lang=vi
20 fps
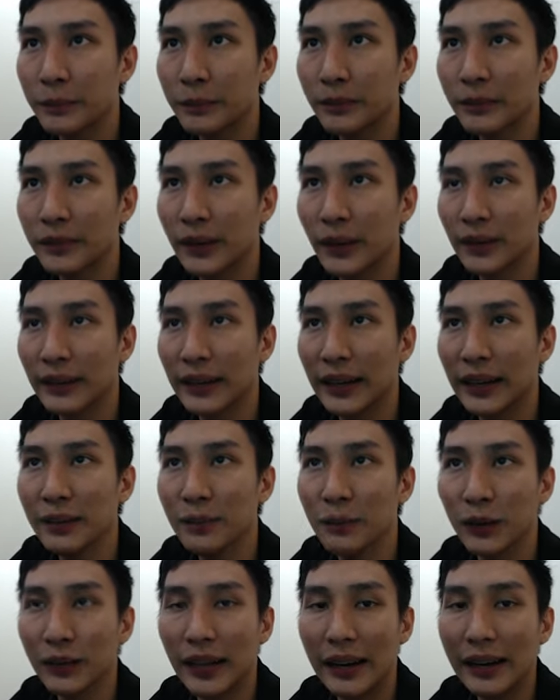Ok,
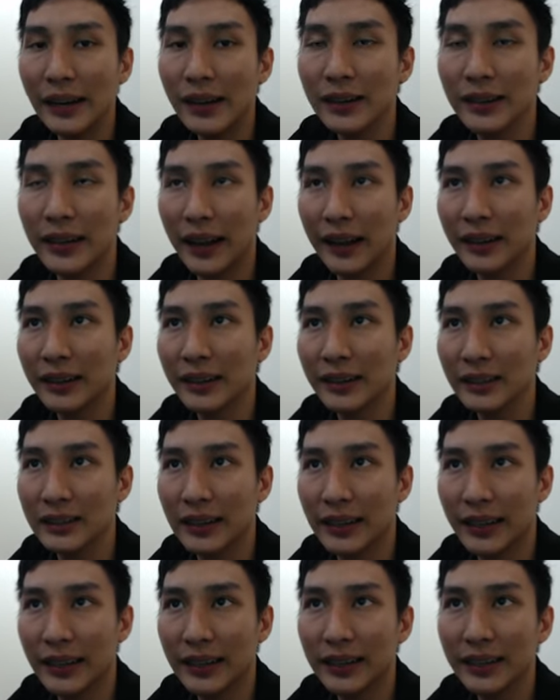mô tả đơn giản là nó
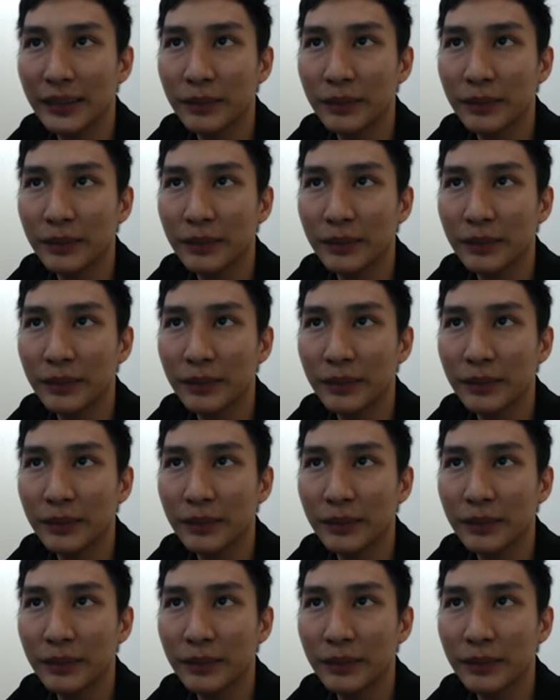sẽ